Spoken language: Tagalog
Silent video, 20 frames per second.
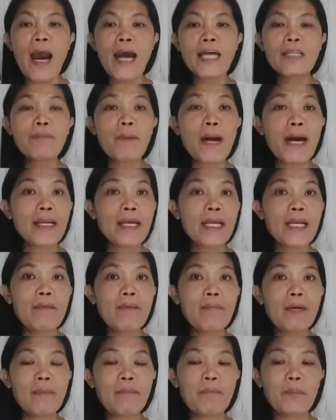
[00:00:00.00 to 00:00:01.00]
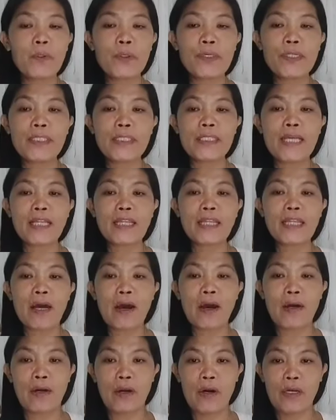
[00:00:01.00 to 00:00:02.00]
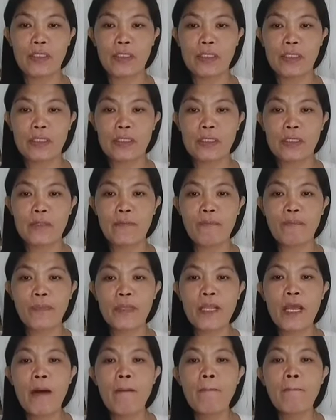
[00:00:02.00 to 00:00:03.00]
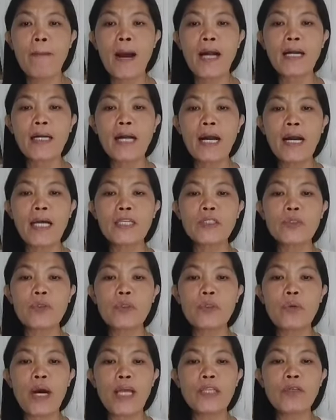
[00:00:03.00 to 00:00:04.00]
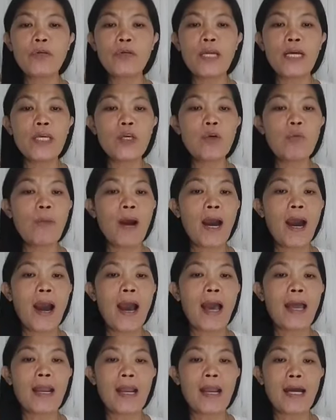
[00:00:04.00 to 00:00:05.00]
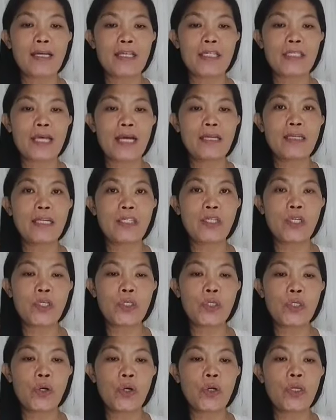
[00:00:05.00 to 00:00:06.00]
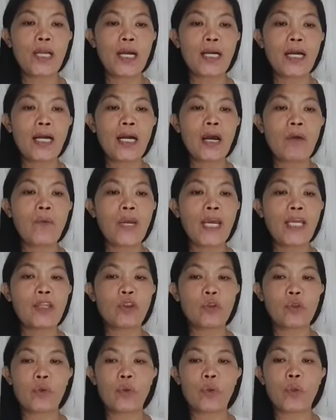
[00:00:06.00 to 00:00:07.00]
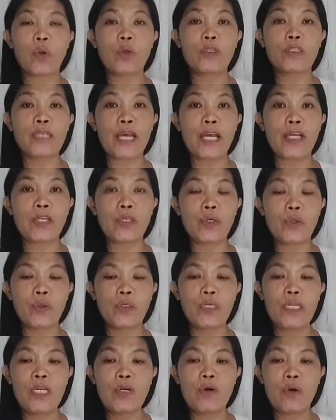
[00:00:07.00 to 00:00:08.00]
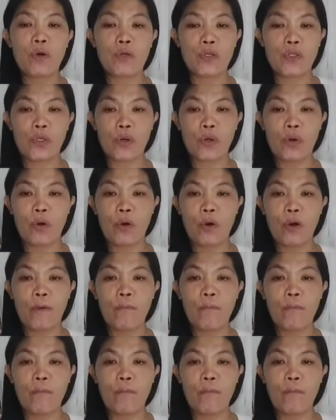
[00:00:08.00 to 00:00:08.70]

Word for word: At para naman po sa Taurus, pagkakasunduan nyo ng iyong mahal ang isang desisyon na gagawin tungkol sa inyong negosyo.